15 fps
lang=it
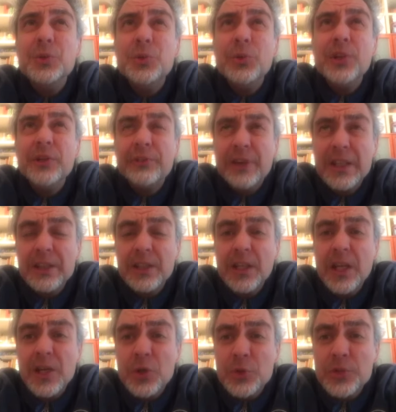cui è fatta
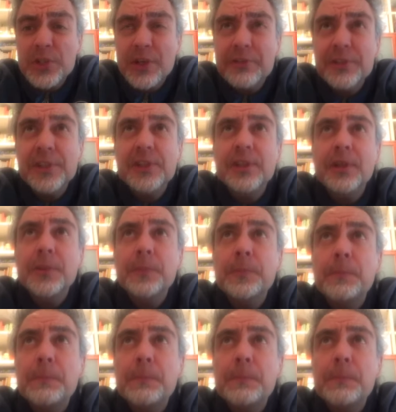la nostra vita.